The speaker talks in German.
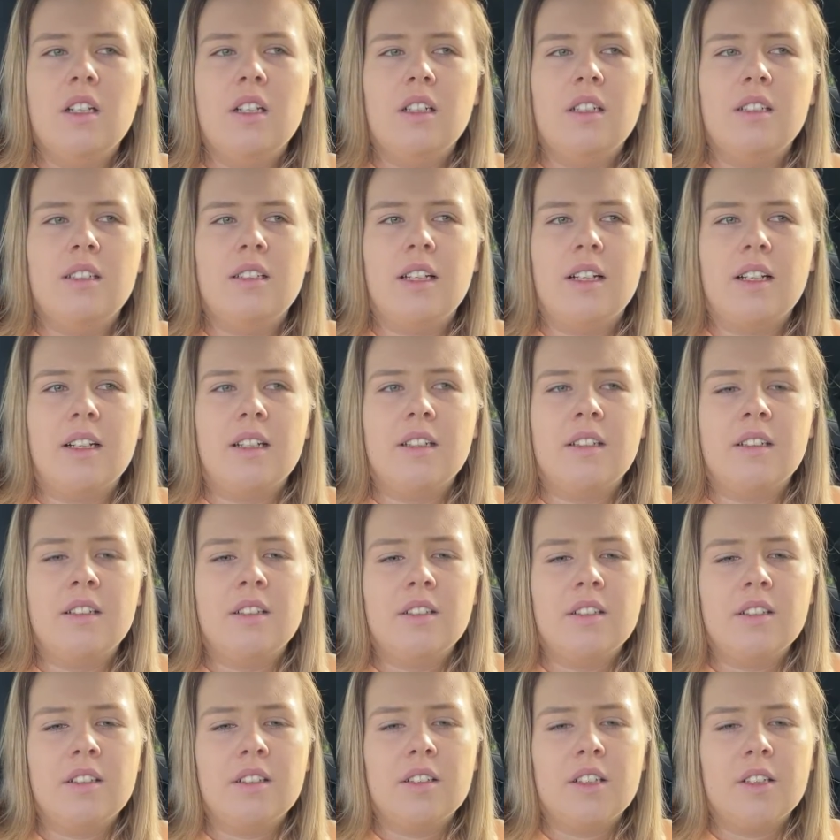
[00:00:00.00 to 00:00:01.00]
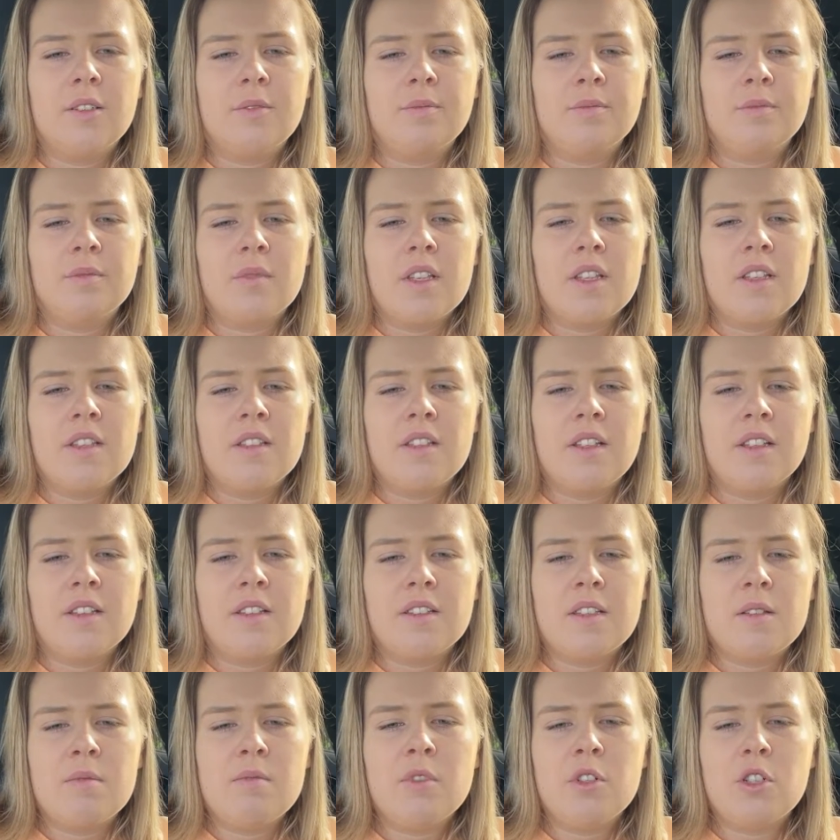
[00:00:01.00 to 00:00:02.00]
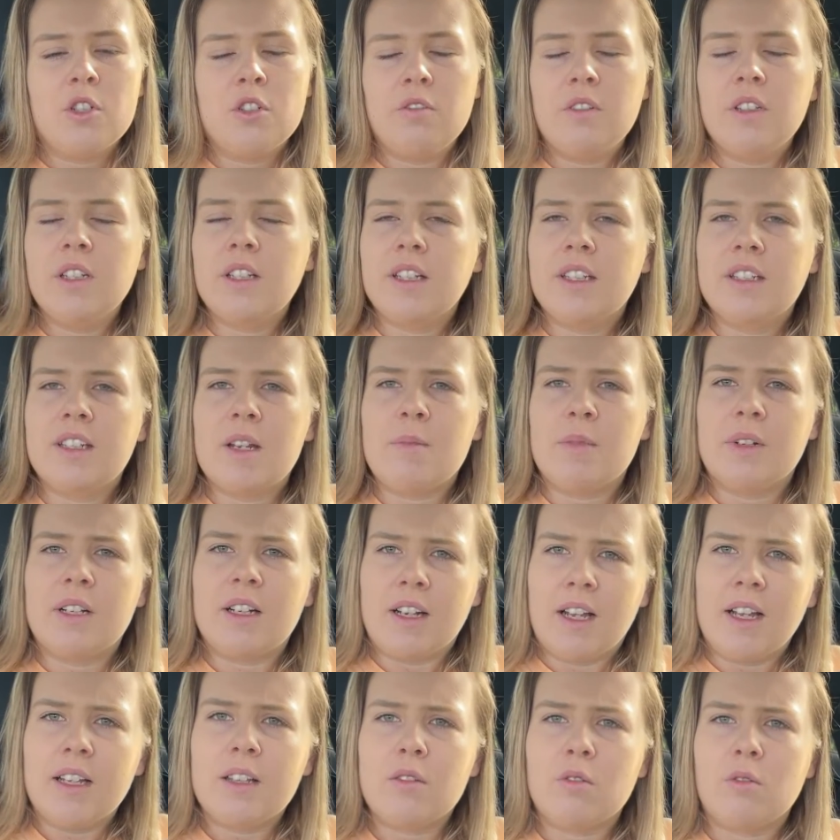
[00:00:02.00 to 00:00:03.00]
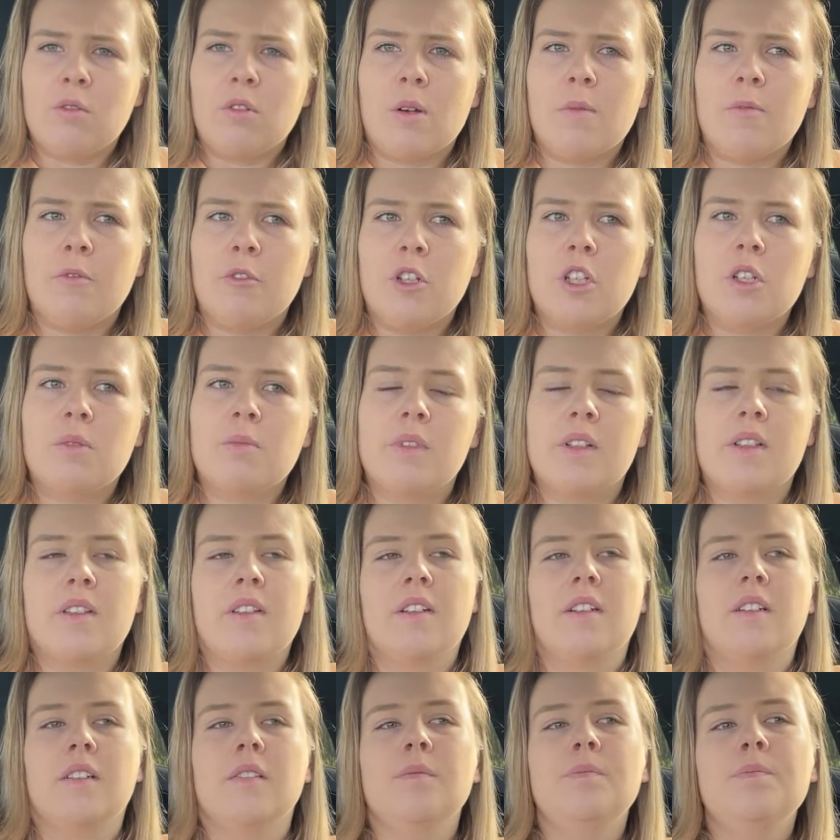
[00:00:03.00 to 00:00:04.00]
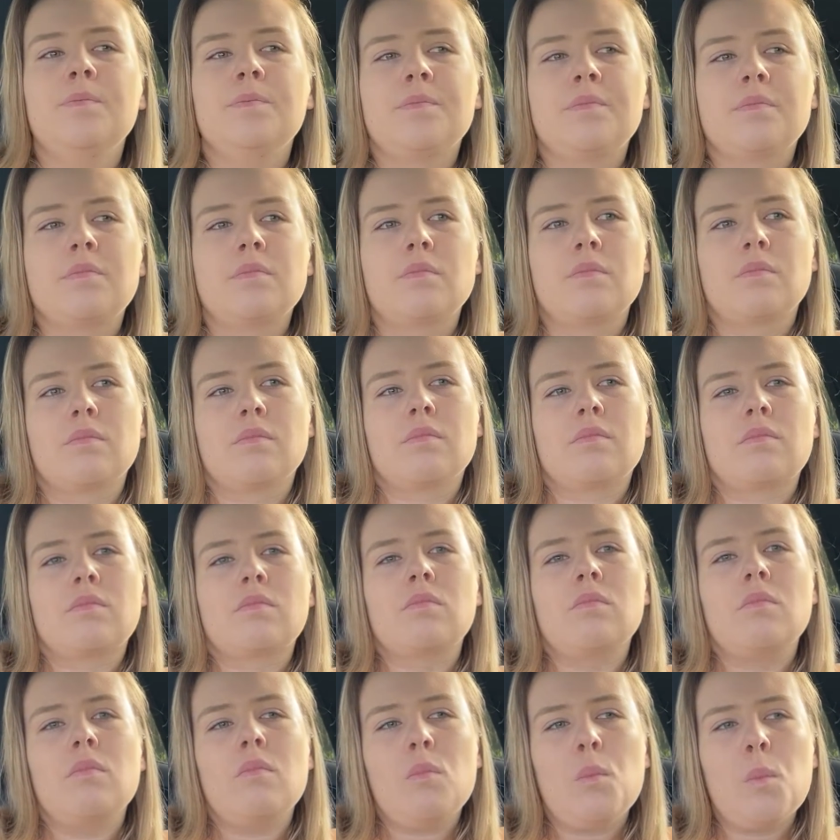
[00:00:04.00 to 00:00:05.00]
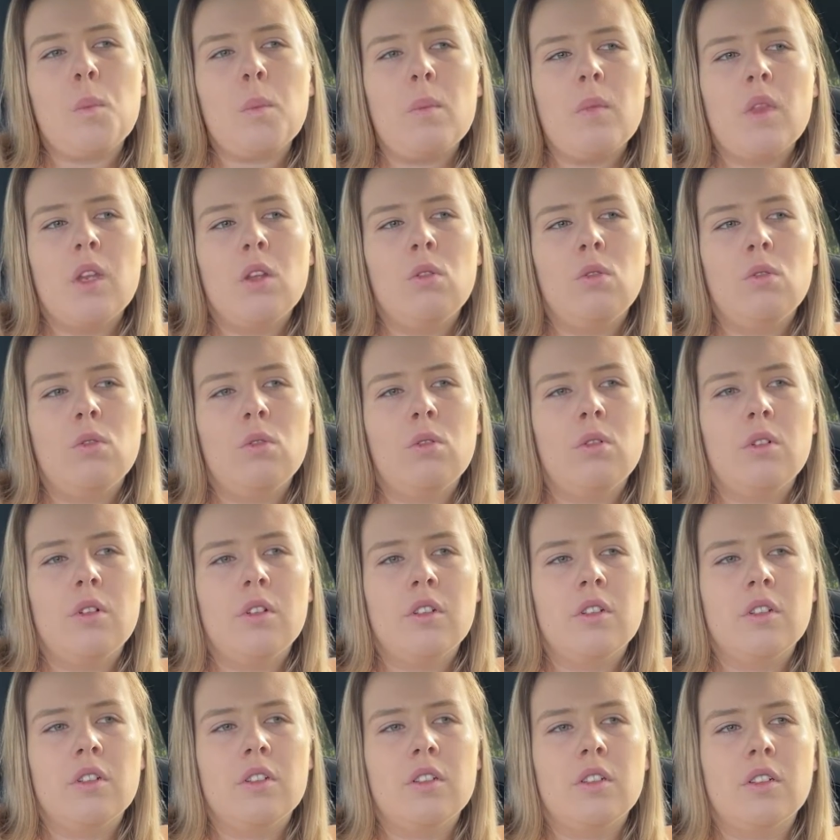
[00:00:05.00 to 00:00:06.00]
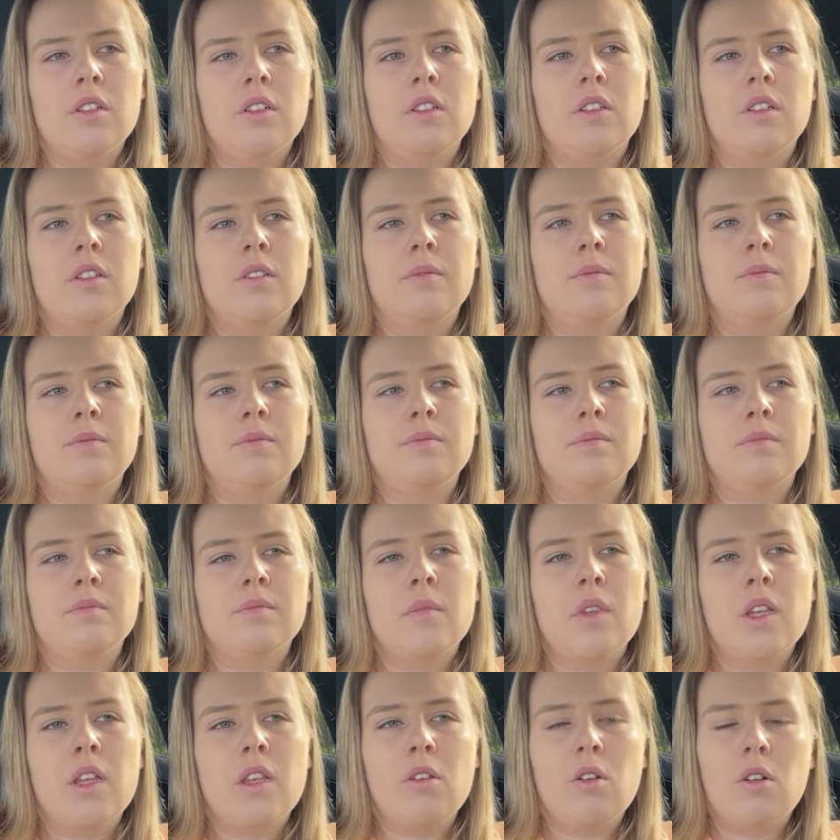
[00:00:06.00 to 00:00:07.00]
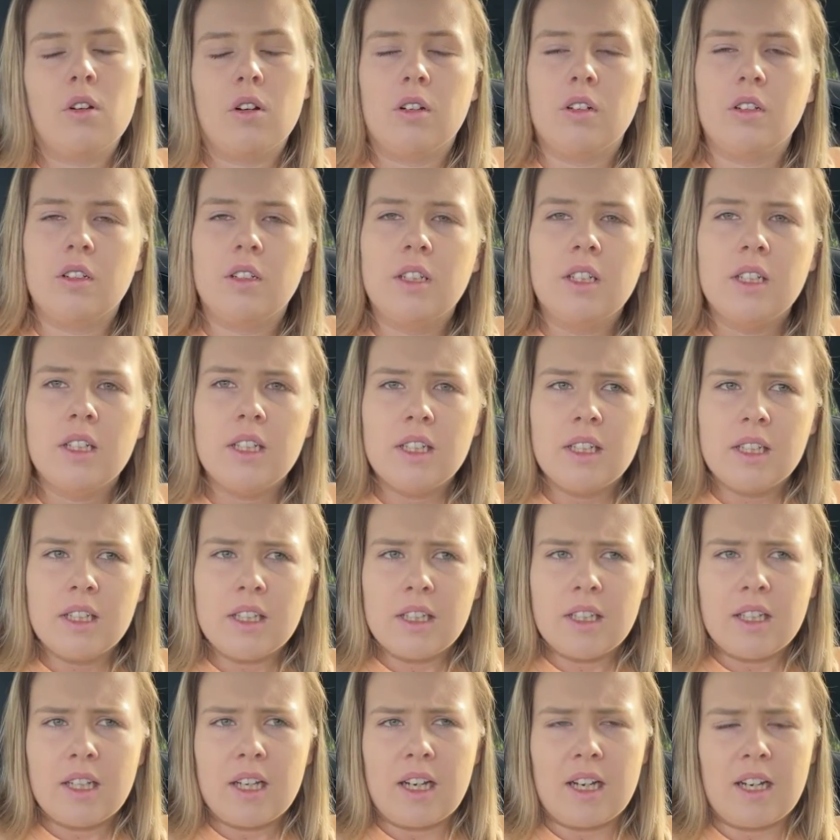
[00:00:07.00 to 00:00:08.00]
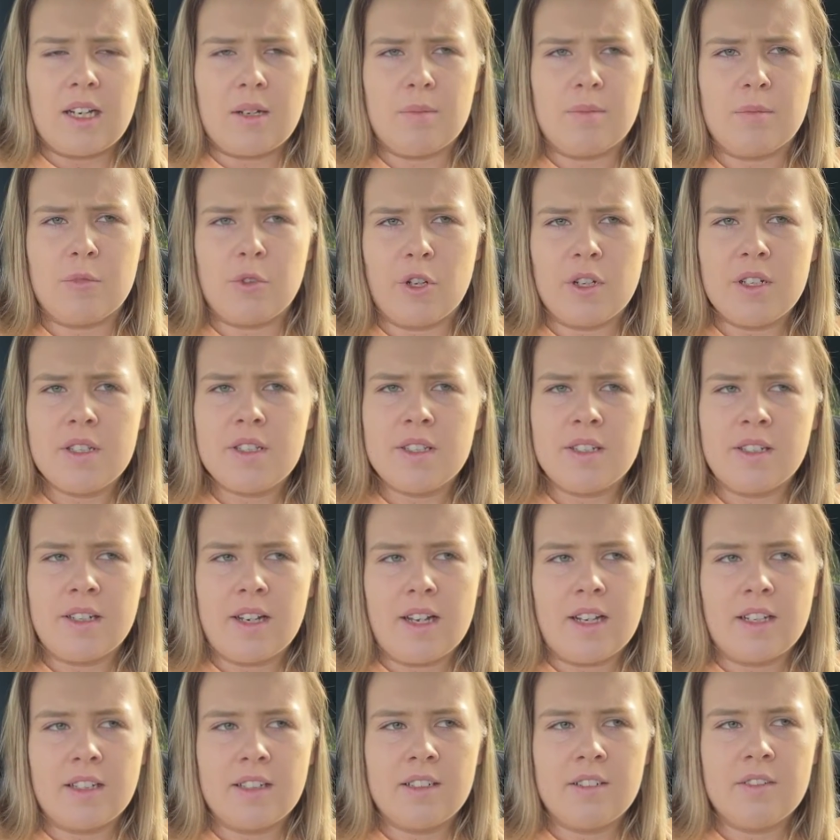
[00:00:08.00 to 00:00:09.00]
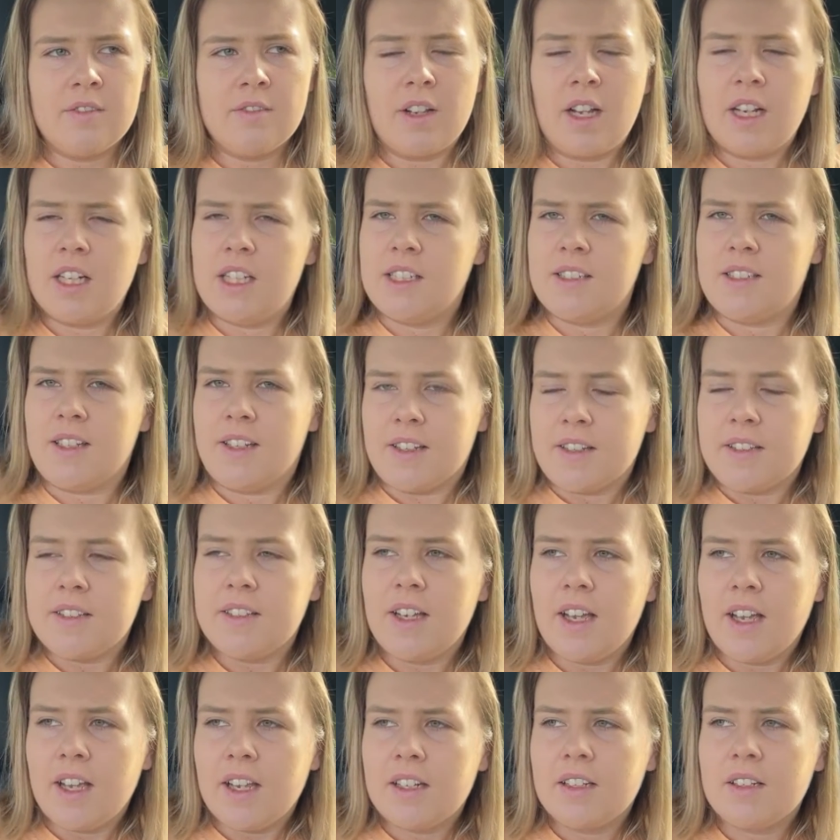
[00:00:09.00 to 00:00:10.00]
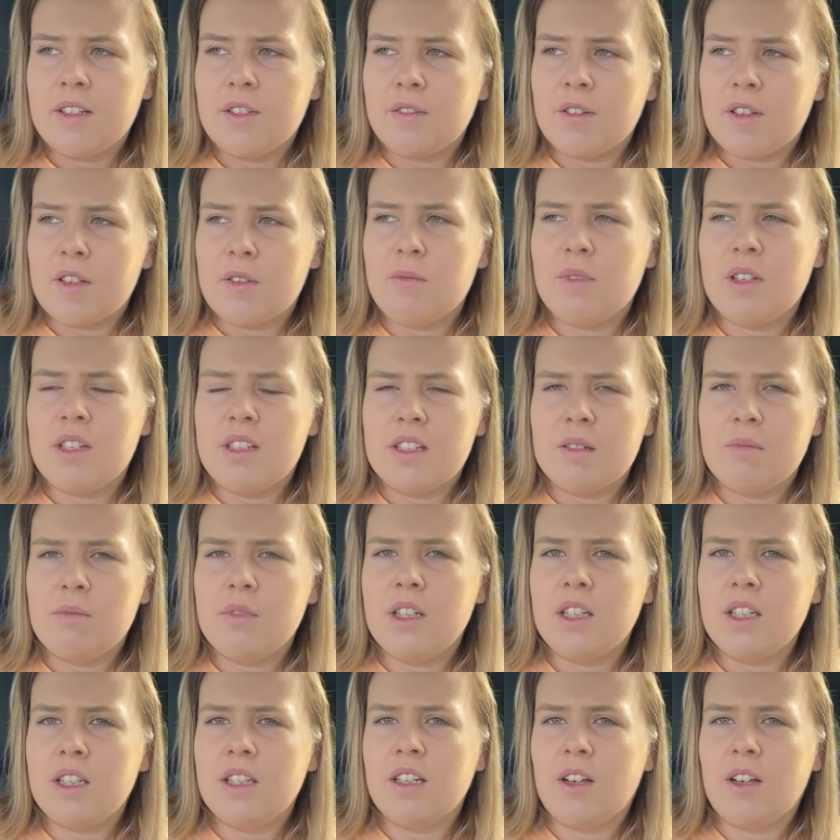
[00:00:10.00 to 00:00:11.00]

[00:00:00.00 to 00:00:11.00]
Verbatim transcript: dann ähm, ist das ziemlich schwierig, damit klarzukommen, würde ich mal sagen. Und ähm, ja, am 19.08. war eigentlich das erste Ereignis, was mich ziemlich